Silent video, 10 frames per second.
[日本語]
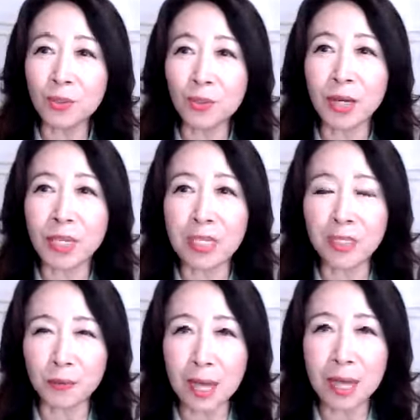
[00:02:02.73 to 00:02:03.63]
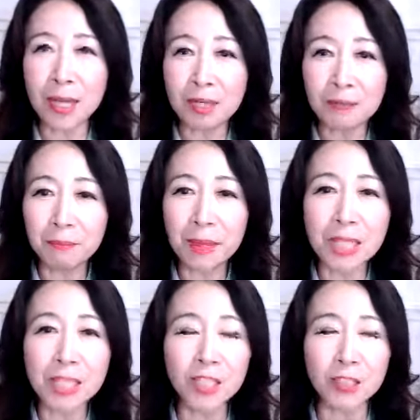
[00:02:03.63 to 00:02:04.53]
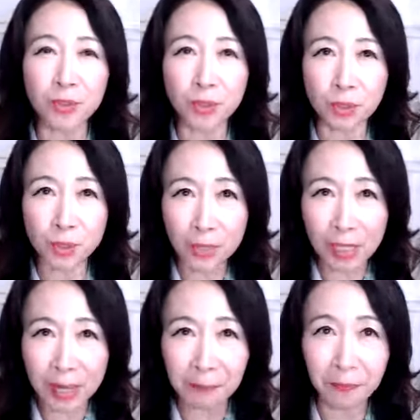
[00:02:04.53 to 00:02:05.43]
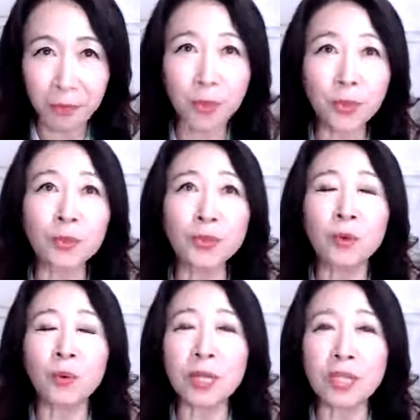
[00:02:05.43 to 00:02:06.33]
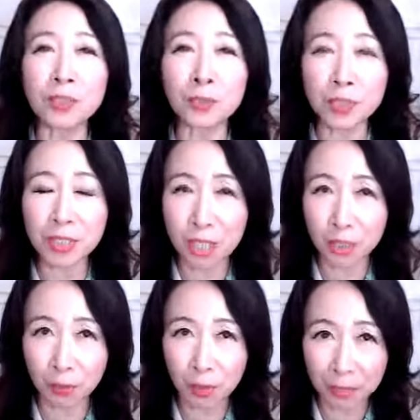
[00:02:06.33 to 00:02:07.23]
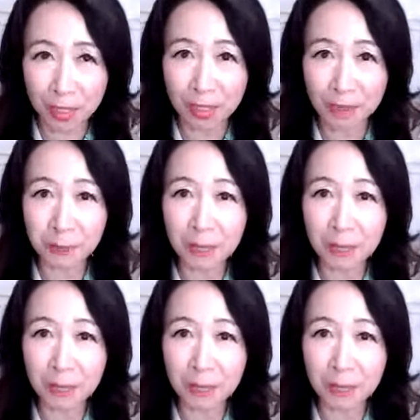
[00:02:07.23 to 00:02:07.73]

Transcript: のお話は、毎日の習慣ということでお話をしたいと思います。